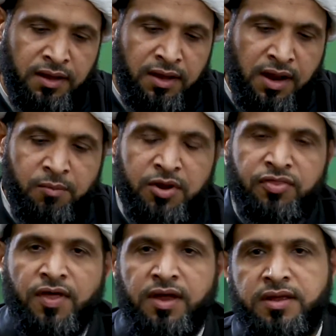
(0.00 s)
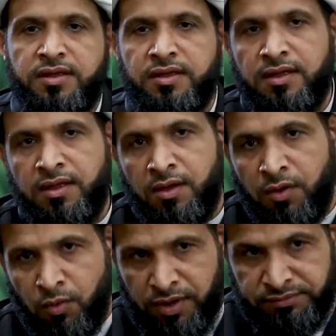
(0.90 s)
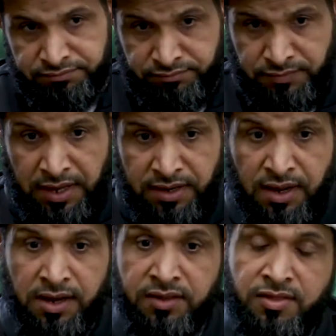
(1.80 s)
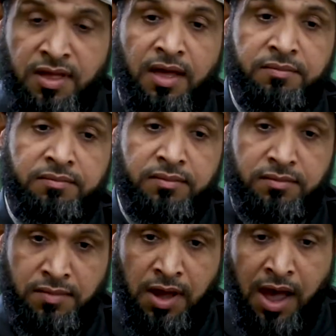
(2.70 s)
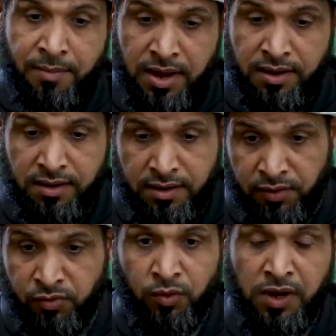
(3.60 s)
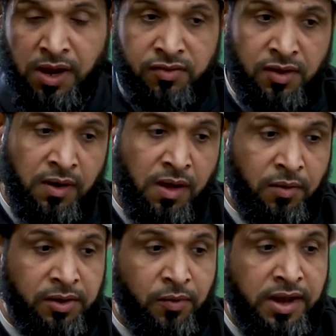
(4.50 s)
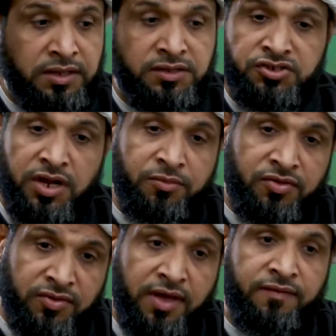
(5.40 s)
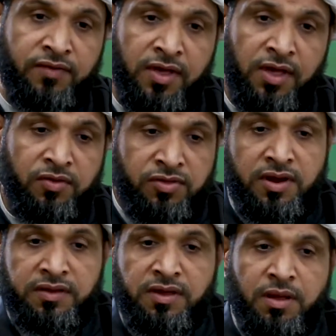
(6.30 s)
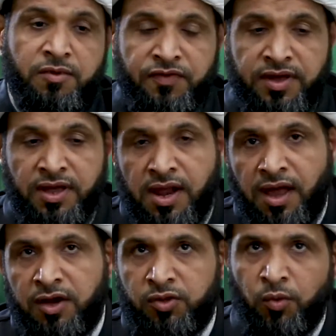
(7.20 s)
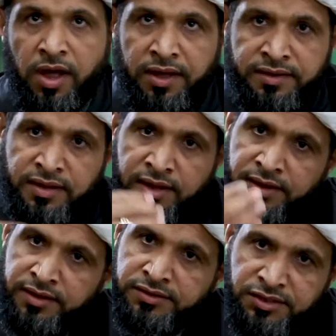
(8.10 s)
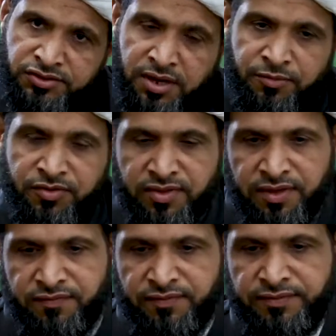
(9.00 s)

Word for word: الأمر الثاني هو أن الإسلام عمل رسول الله صلى الله عليه وآله انتشر بالسيف سيرة النبي في خلال عقد واحد انتشر بالسيف